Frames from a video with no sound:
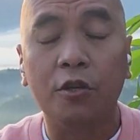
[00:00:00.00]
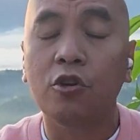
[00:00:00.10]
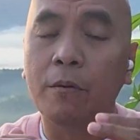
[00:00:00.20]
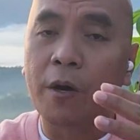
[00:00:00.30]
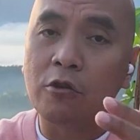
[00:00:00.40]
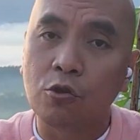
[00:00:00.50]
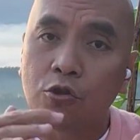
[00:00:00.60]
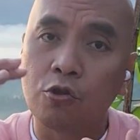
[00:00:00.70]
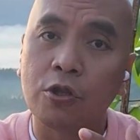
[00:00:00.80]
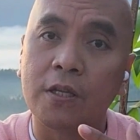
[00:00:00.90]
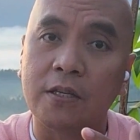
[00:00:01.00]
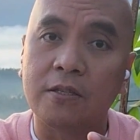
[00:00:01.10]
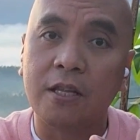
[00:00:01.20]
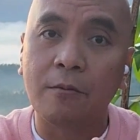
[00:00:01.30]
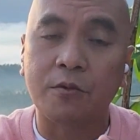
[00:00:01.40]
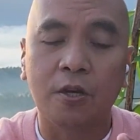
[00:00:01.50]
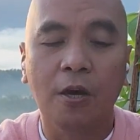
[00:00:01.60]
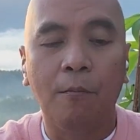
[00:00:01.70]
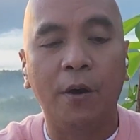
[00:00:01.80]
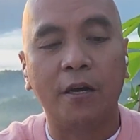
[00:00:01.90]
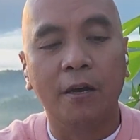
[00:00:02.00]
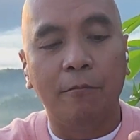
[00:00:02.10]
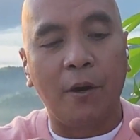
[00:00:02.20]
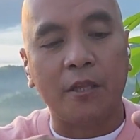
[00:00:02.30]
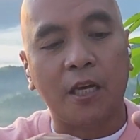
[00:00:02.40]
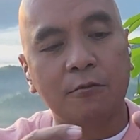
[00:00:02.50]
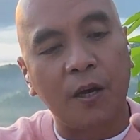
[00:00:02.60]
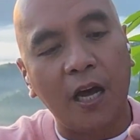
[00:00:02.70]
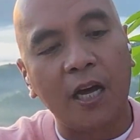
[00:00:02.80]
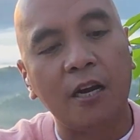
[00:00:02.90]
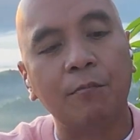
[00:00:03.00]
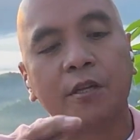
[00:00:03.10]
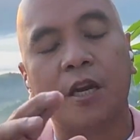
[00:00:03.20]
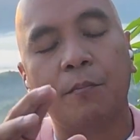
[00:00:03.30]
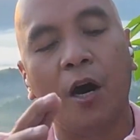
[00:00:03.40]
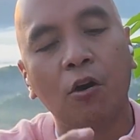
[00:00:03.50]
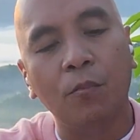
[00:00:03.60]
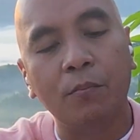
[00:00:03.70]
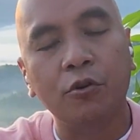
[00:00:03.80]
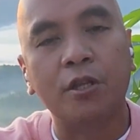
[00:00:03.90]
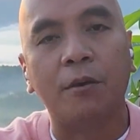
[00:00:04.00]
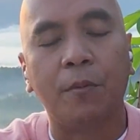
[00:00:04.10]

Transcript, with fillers: Yun ang mga susunod na steps Mag, pagkatapos mag-aral, magtrabaho mabuti.